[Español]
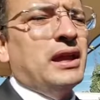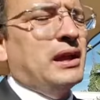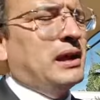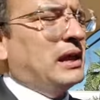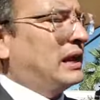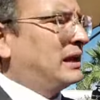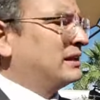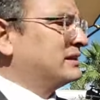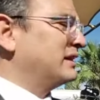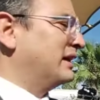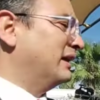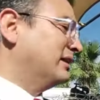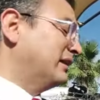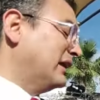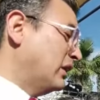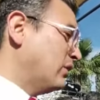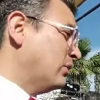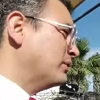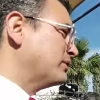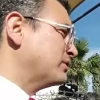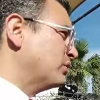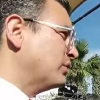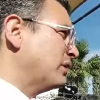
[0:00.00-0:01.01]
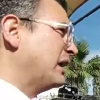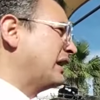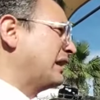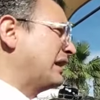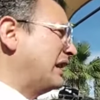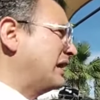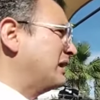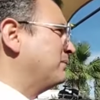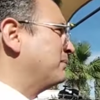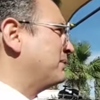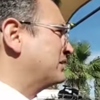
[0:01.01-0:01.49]
y el siguiente año vamos a hacer una
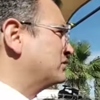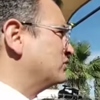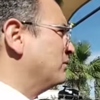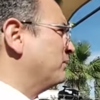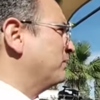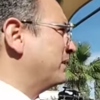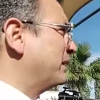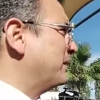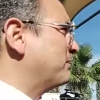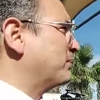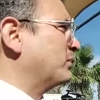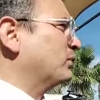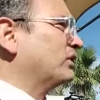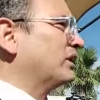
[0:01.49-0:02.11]
gran inversión para